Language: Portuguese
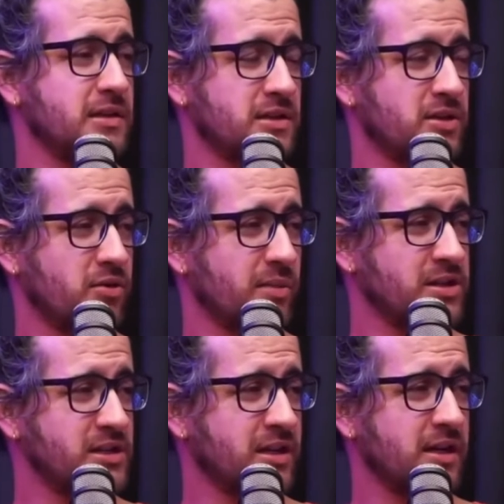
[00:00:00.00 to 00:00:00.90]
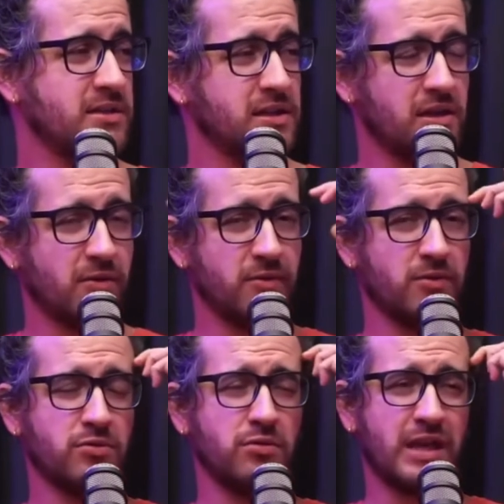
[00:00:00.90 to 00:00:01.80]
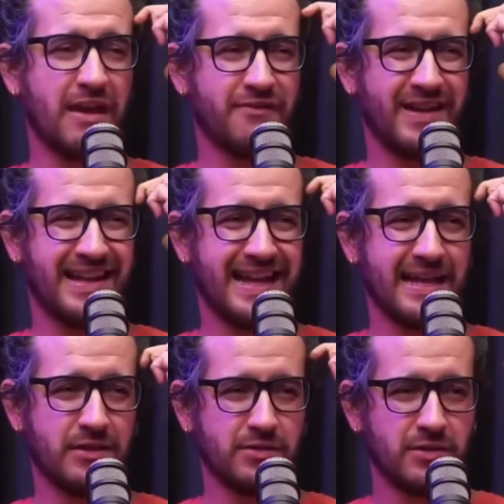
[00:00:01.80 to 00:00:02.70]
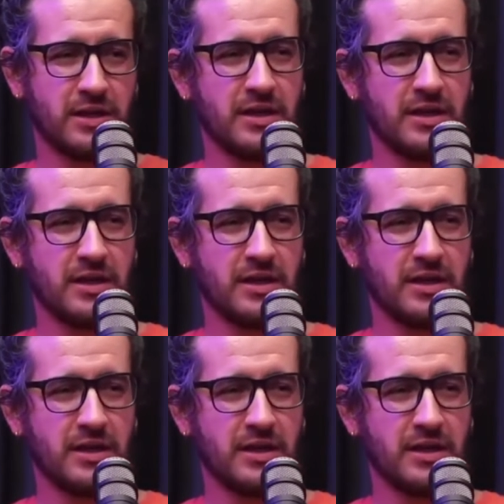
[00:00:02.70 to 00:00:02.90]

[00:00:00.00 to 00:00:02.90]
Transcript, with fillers: né? A gente é comediante, então tudo que é falado,